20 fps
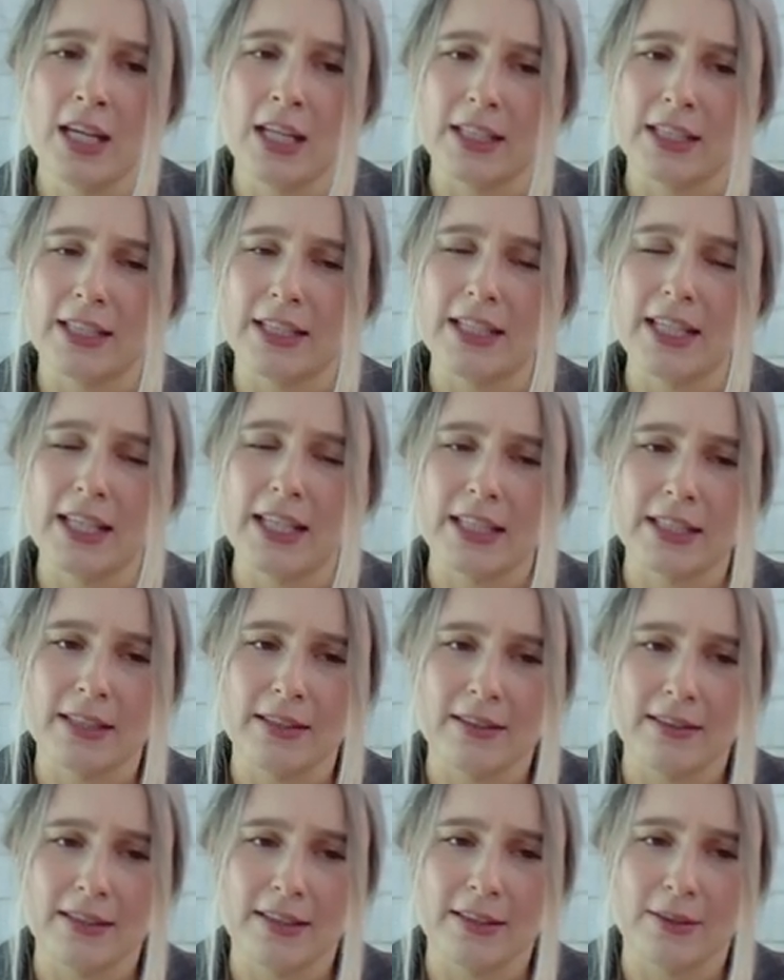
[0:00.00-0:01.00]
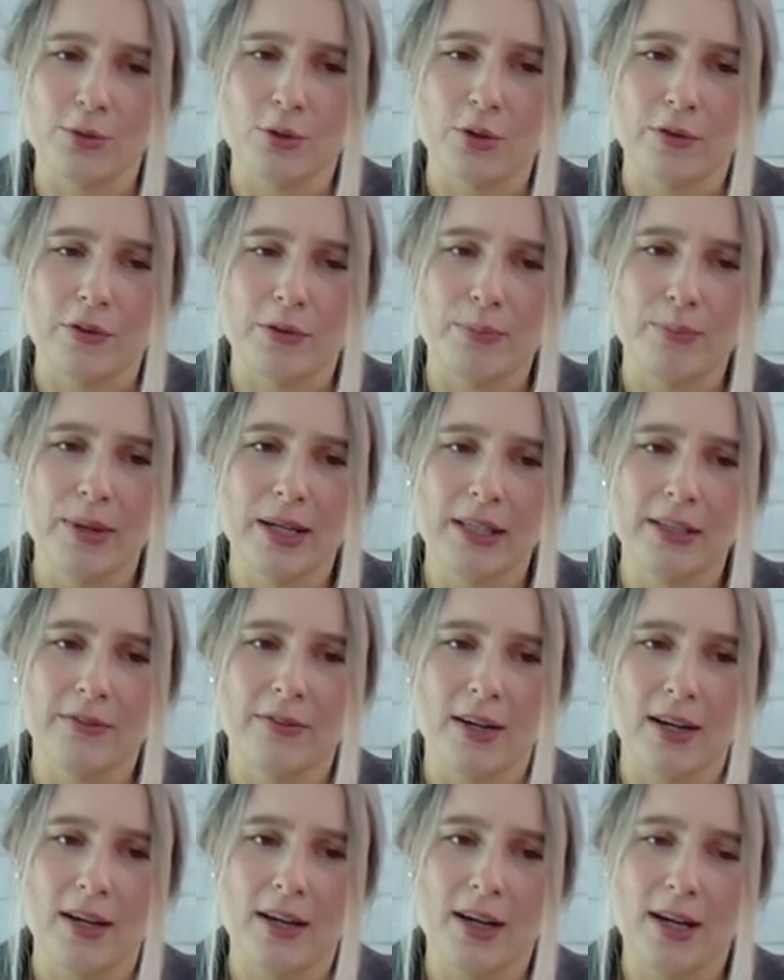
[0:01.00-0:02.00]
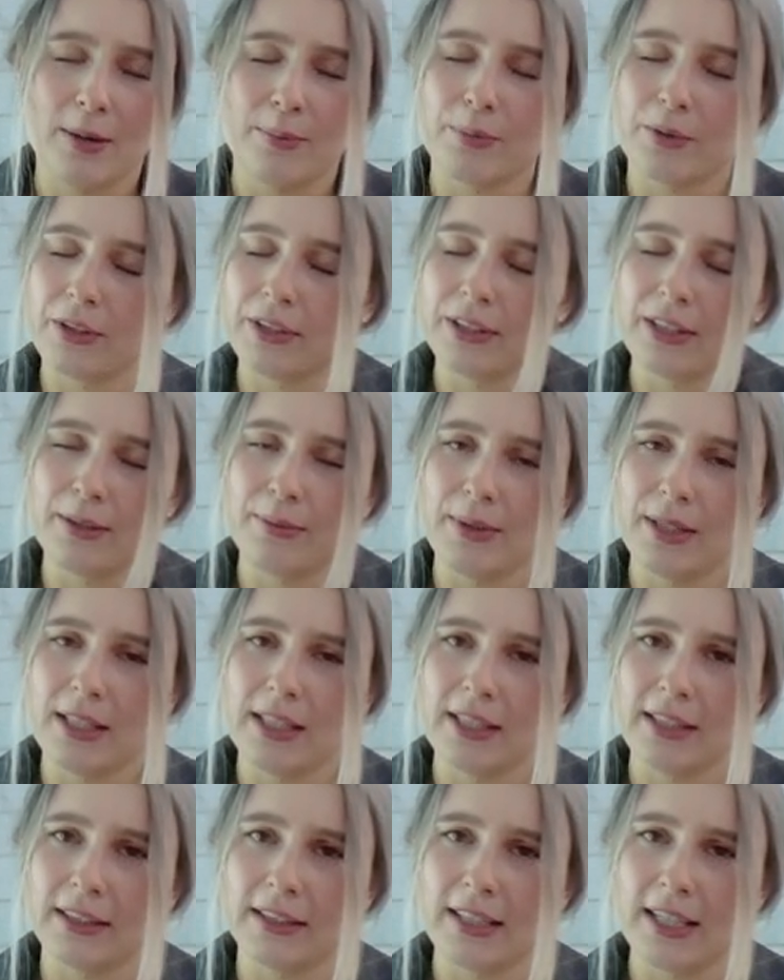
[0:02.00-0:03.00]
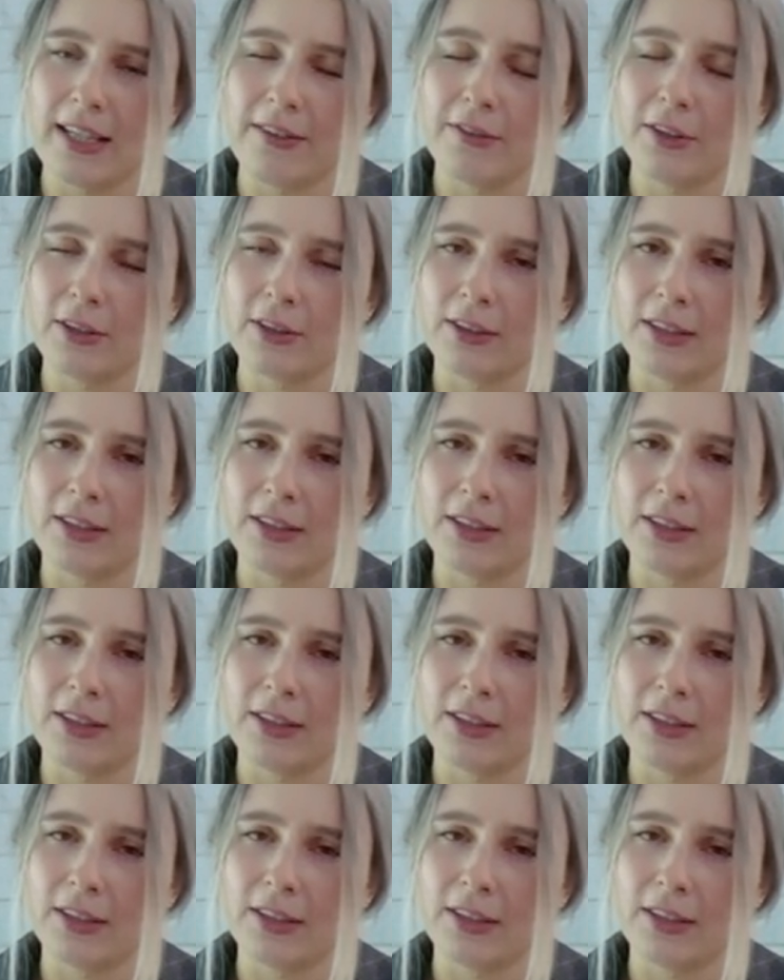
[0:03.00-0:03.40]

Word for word: Здесь это уровень B2, Upper Intermediate Level,